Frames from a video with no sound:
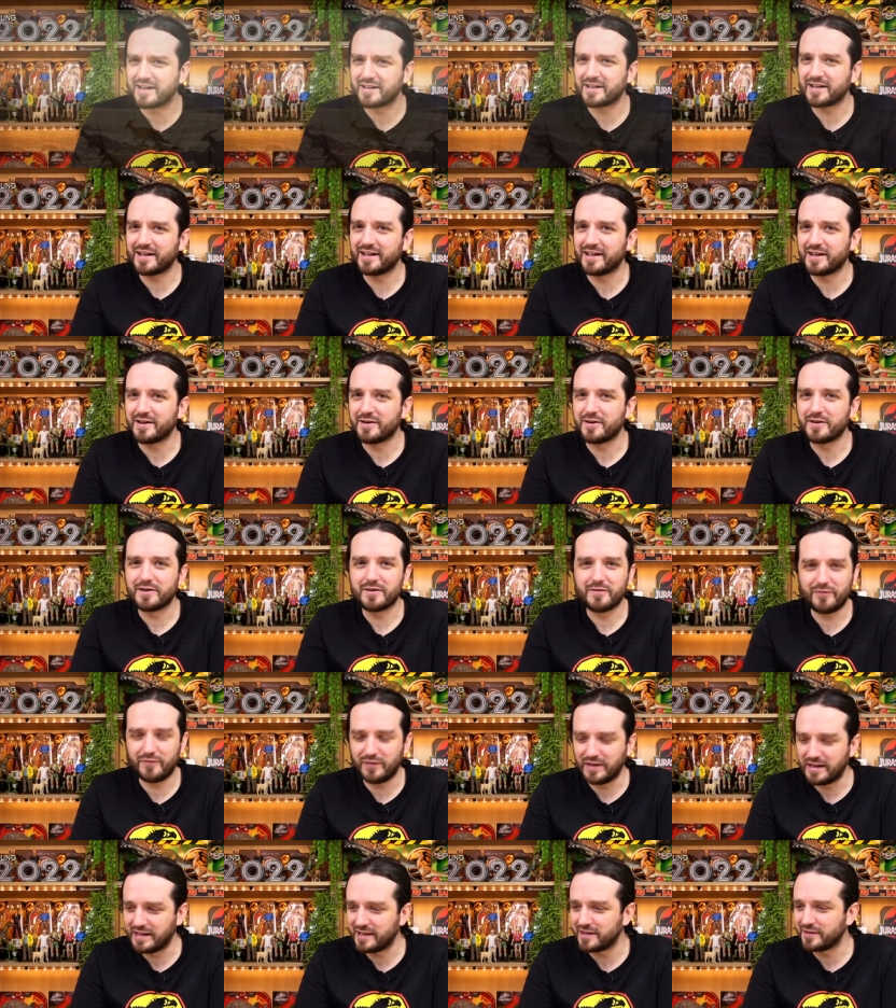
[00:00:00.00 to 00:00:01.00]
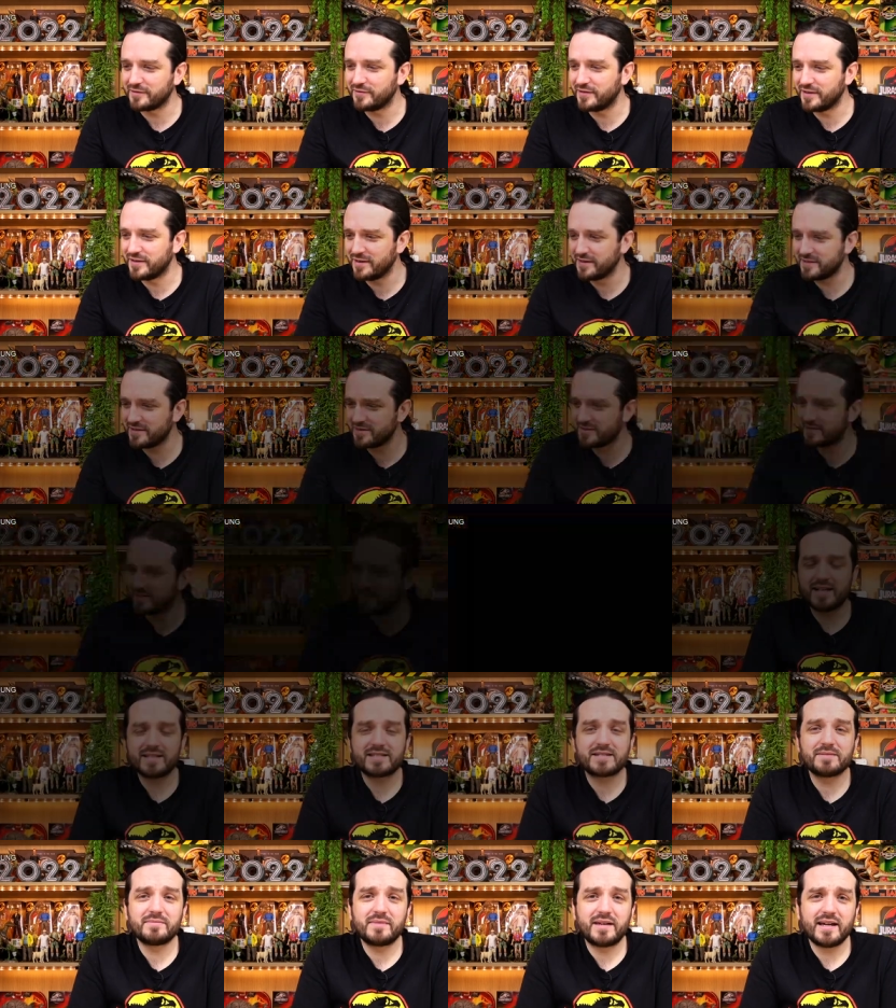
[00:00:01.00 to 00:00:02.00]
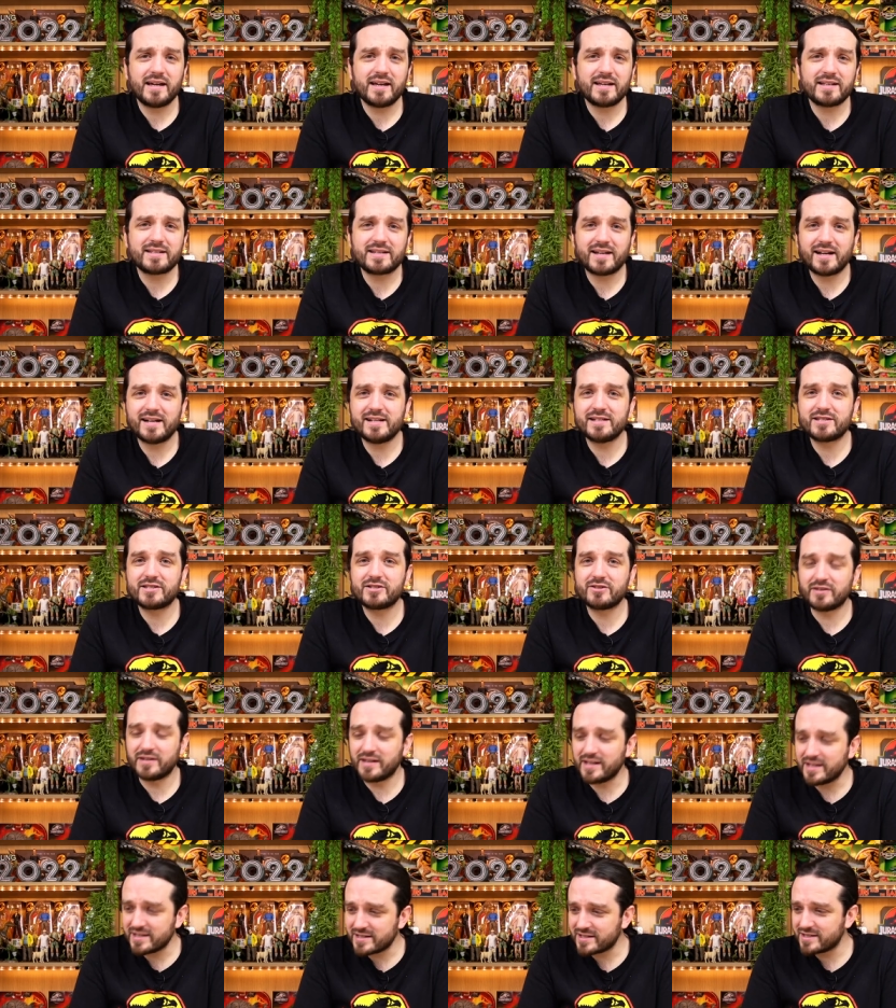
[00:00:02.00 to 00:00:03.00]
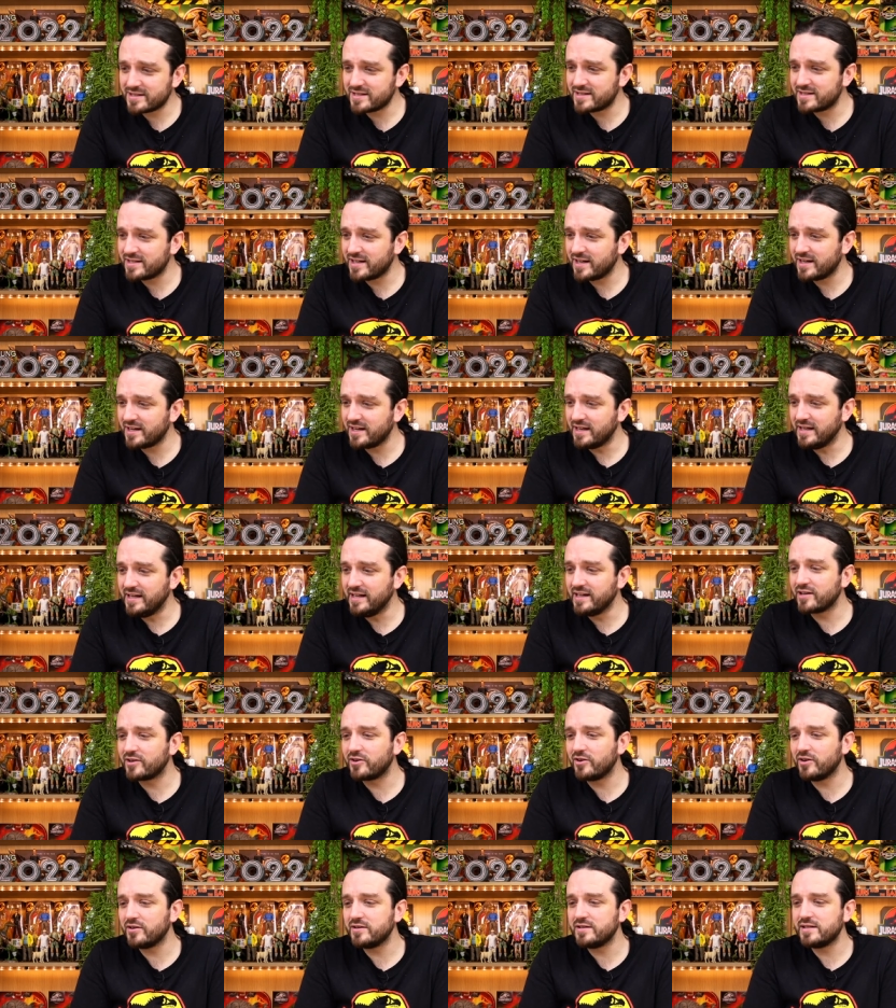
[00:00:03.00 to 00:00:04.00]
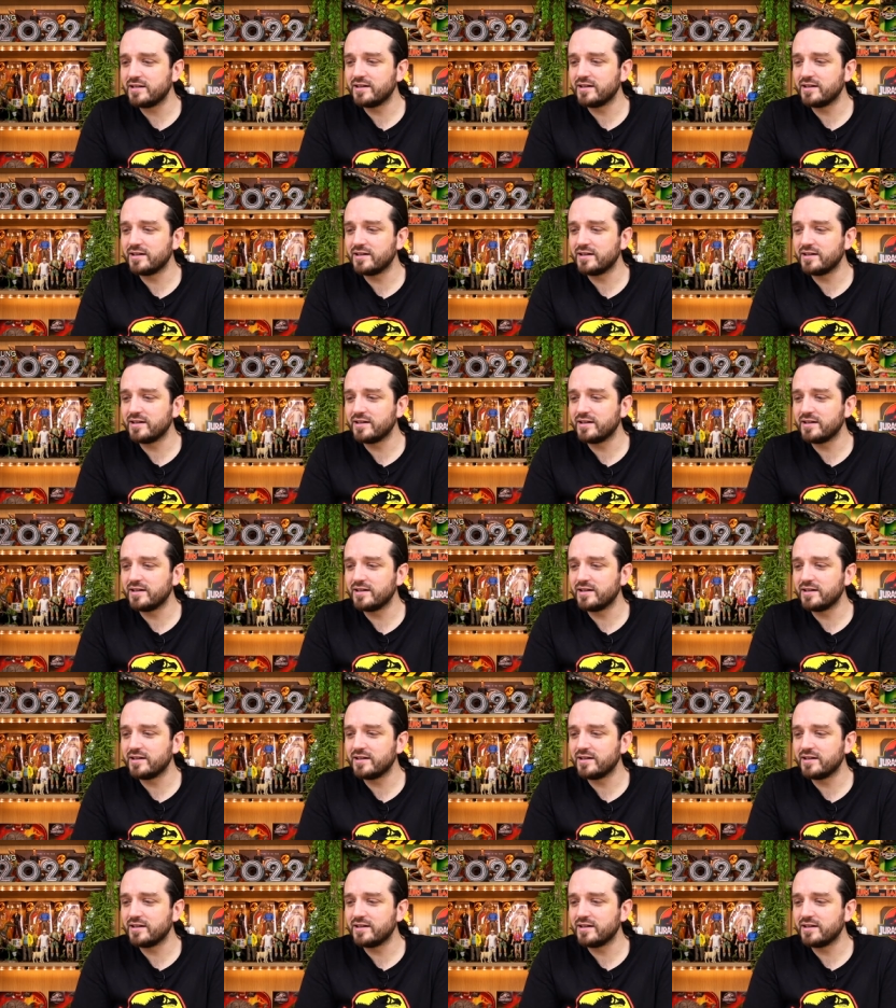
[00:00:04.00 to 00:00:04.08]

der Ringe-Feeling, finde ich. Ganz im Gegenteil zur nächsten Szene. Hier könnt